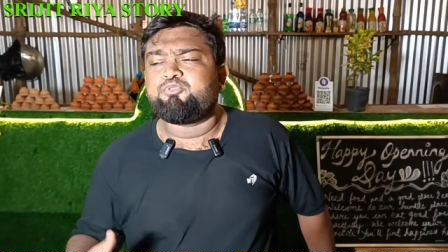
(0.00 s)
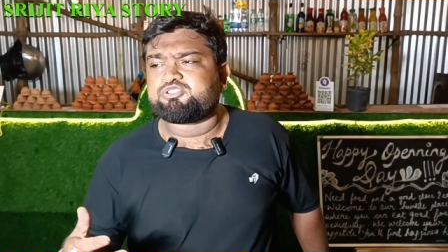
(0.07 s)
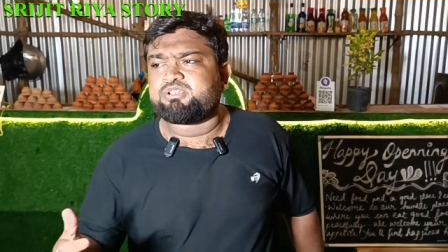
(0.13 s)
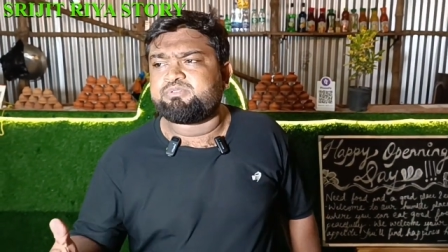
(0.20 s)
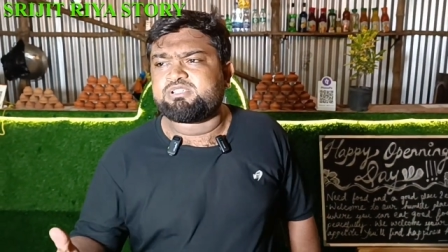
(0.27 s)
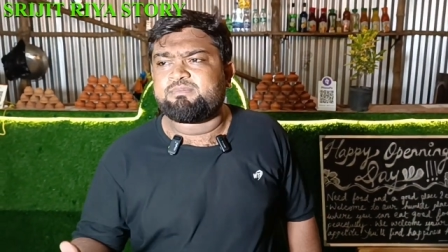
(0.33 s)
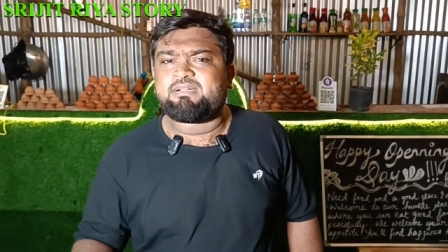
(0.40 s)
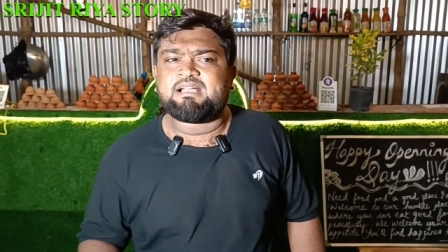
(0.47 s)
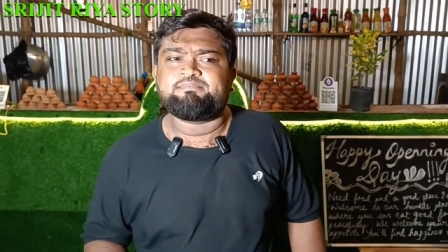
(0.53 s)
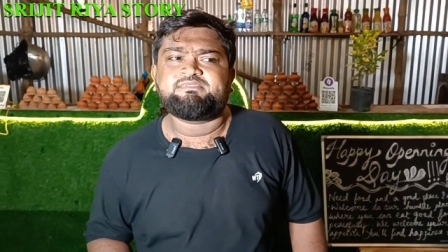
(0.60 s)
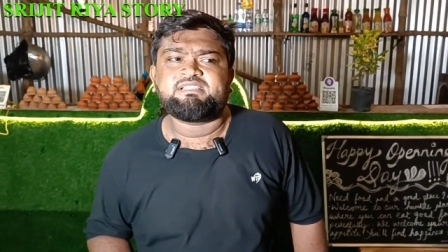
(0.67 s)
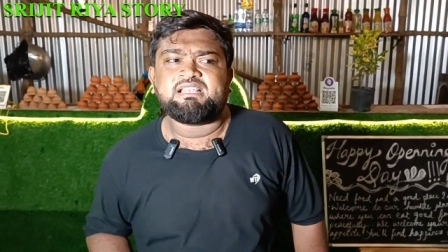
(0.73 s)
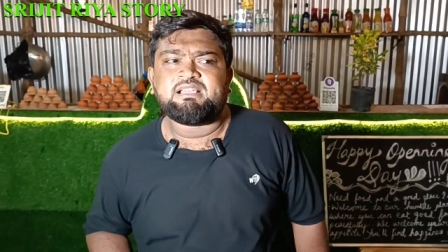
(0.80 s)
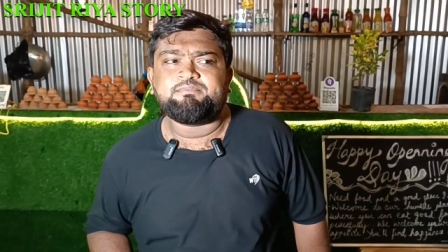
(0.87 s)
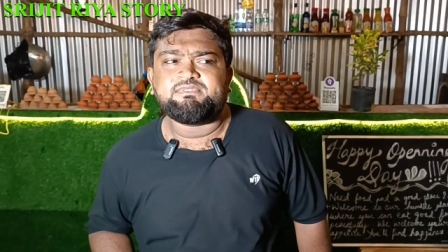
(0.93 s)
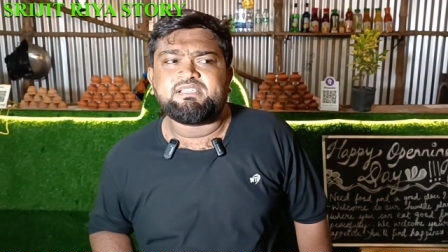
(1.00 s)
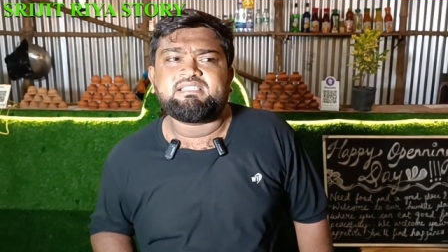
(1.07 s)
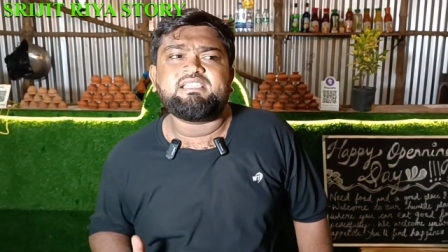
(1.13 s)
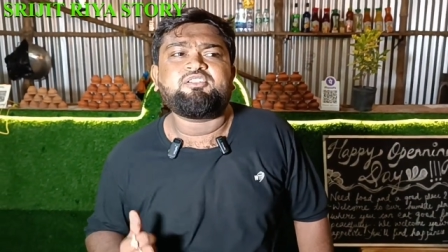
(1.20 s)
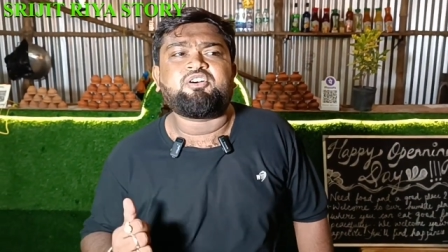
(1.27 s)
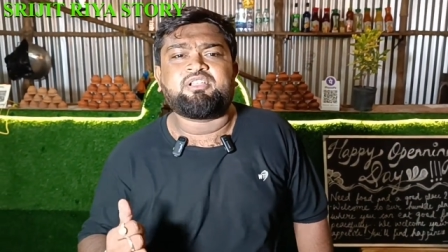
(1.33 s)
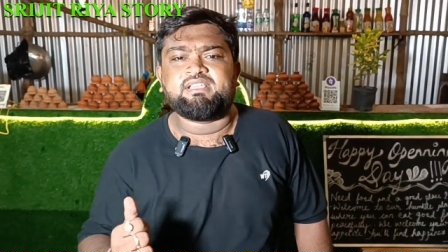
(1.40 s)
বসে বসে ভাবছিলাম যে
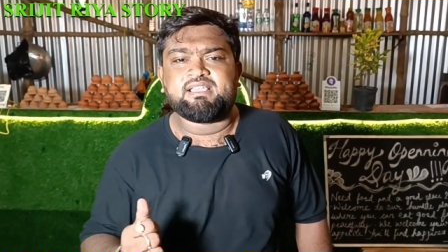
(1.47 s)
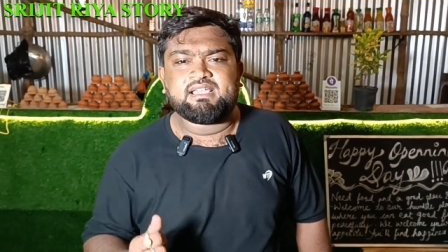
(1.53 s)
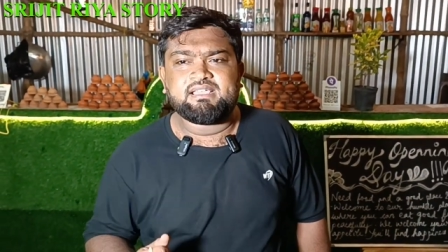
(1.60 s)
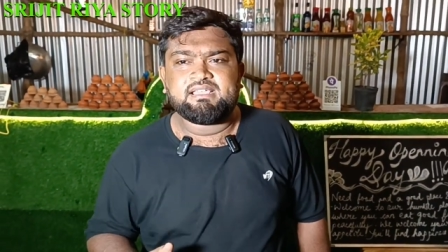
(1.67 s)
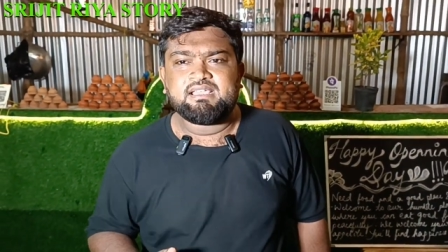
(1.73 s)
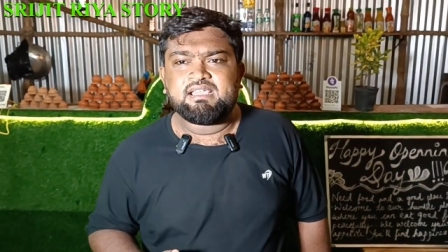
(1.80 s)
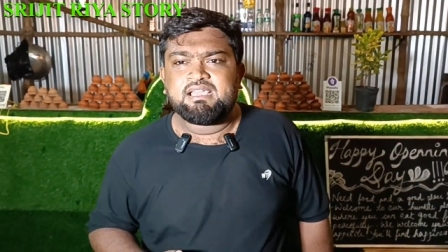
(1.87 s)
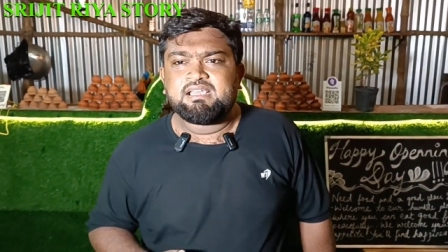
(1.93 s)
কি করা যায়